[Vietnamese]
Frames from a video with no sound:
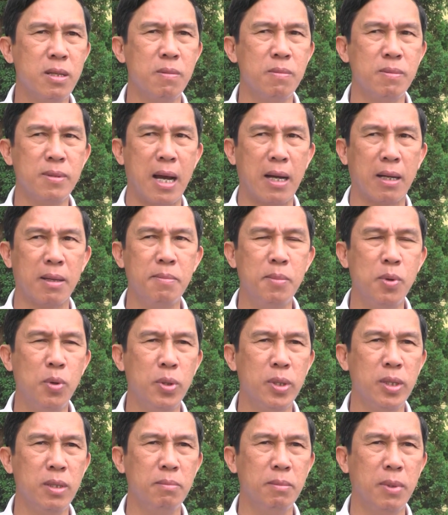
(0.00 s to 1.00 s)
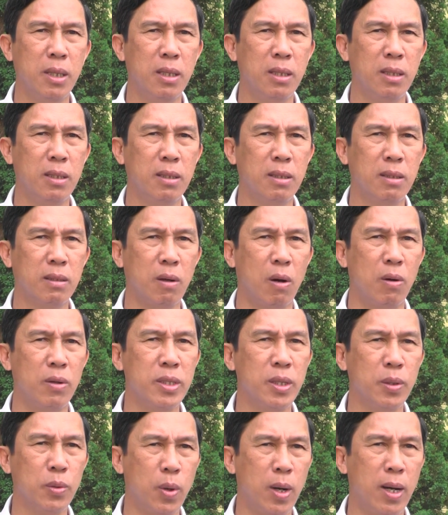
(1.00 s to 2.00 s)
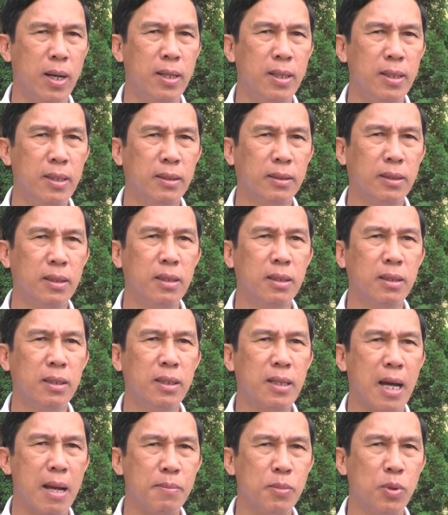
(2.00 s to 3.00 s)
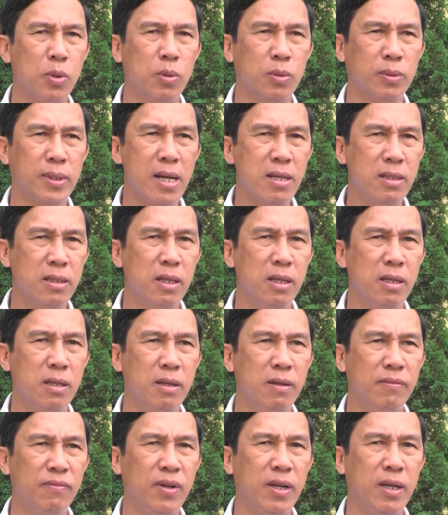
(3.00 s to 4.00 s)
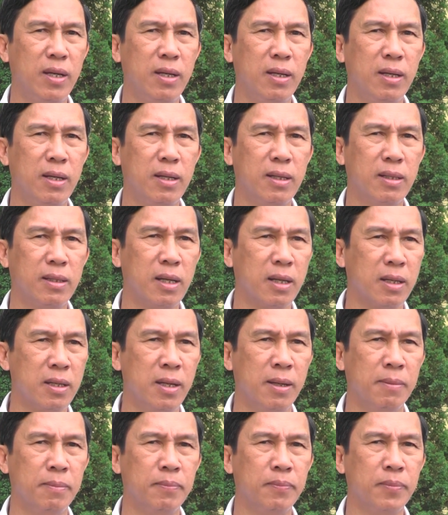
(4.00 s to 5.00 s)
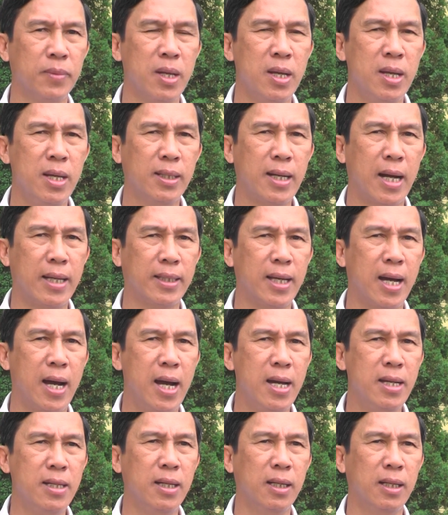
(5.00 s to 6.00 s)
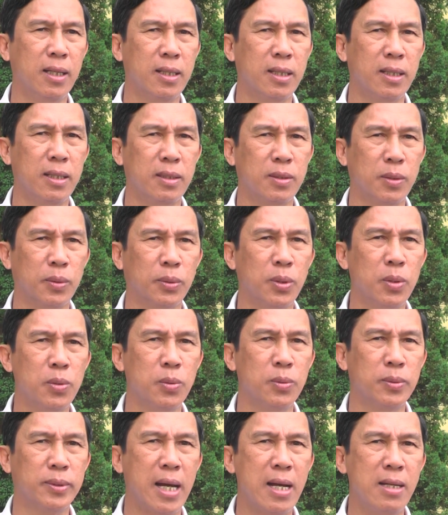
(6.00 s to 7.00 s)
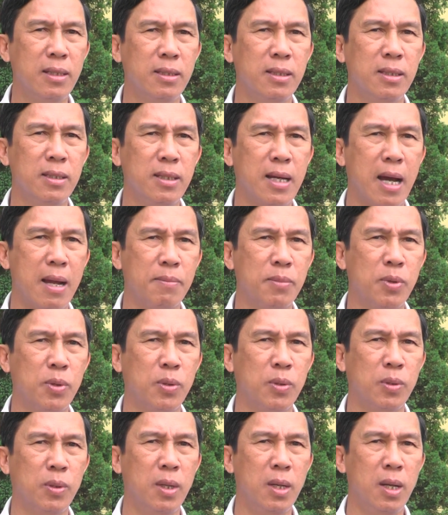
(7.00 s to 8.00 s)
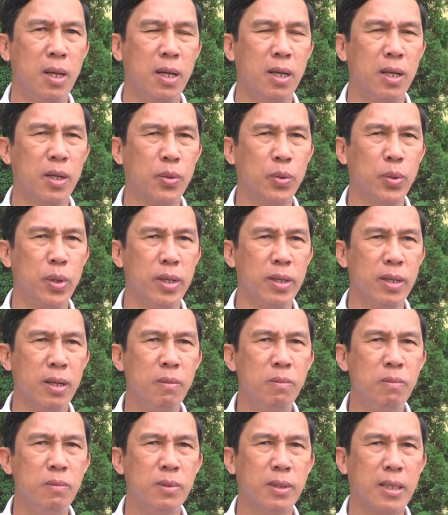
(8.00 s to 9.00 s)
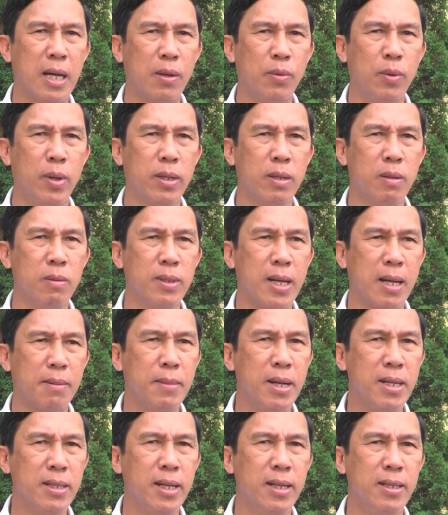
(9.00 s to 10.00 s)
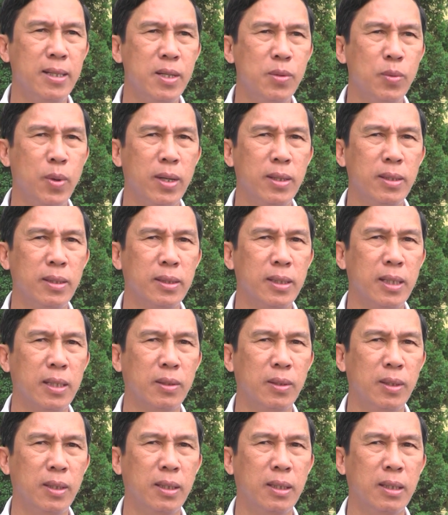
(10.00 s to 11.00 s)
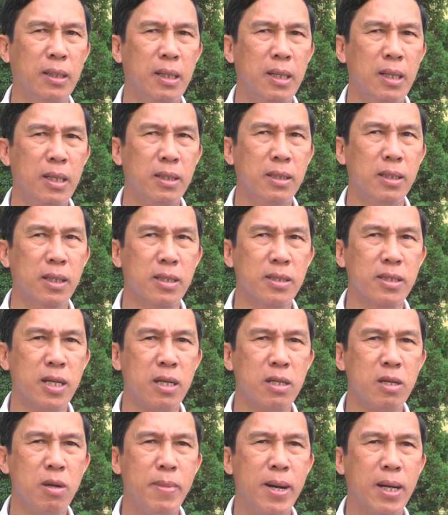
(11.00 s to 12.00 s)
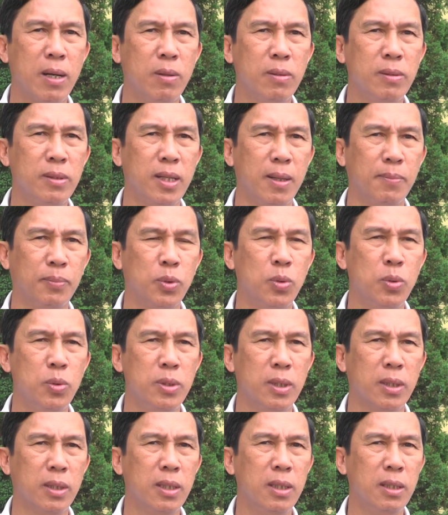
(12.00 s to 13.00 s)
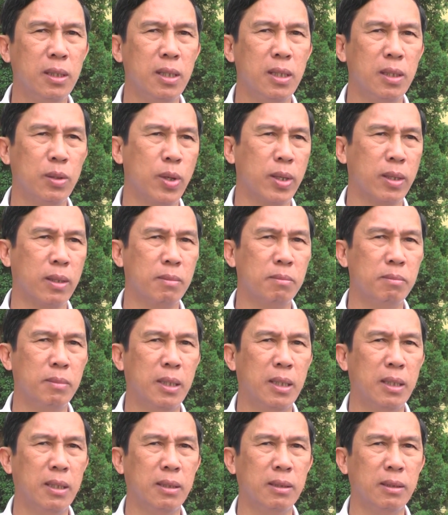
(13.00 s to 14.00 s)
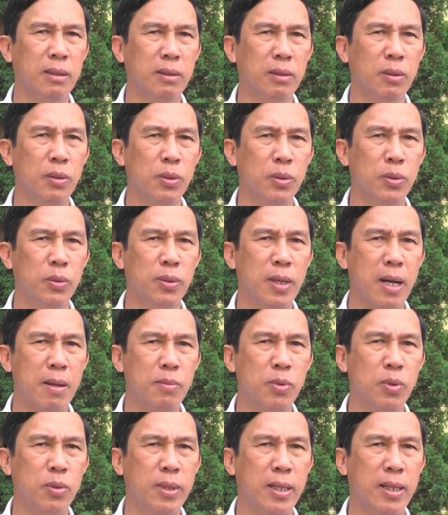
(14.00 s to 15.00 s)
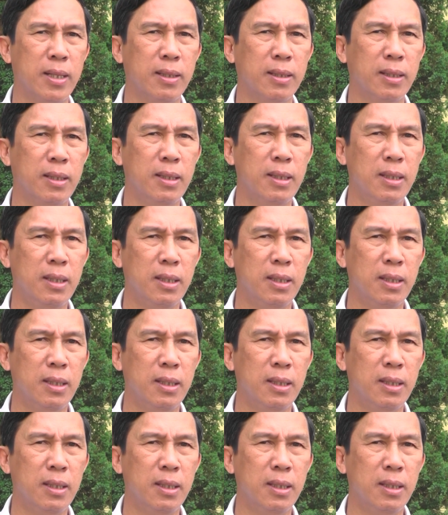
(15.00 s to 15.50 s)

rộng các cái mô hình mà có hiệu quả từ cái cán bộ tăng cường về thực nghiệm. Cái thứ hai nữa là chúng tôi cũng tăng cường cán bộ khuyến nông các hoạt động các ban ngành liên quan để rồi là hướng dẫn cho bà con tiếp thu những cái kỹ thuật mà đội ngũ cán bộ đã